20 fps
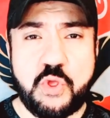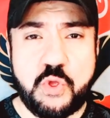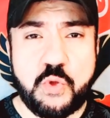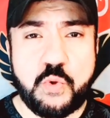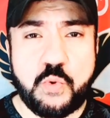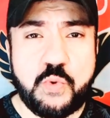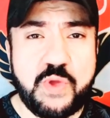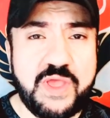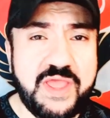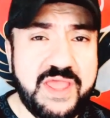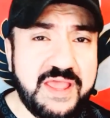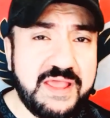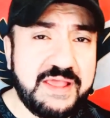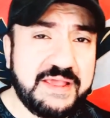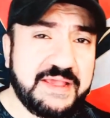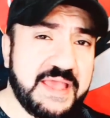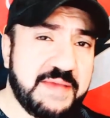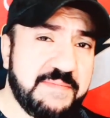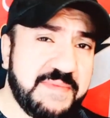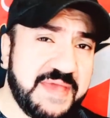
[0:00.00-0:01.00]

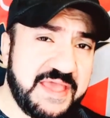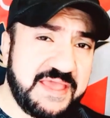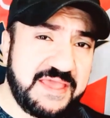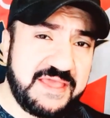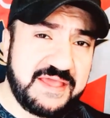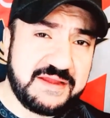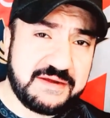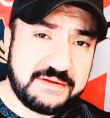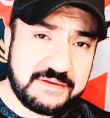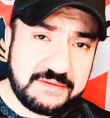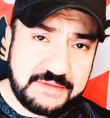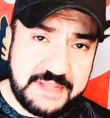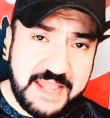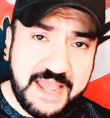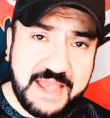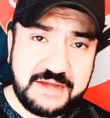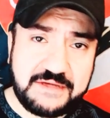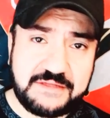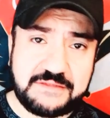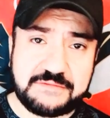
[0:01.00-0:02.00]
وجماهير
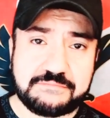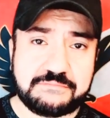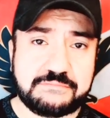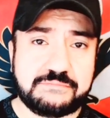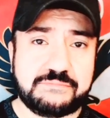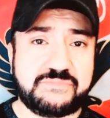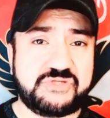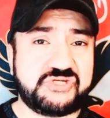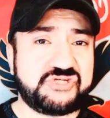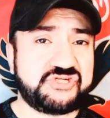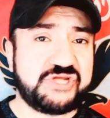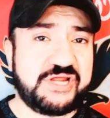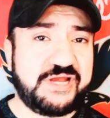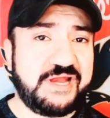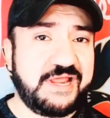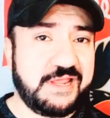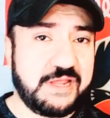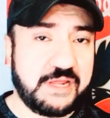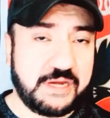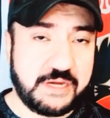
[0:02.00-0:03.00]
يعني مش
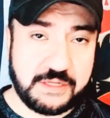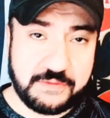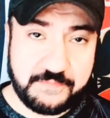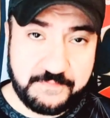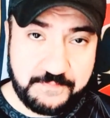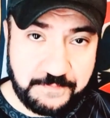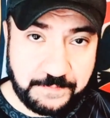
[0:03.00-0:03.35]
قليله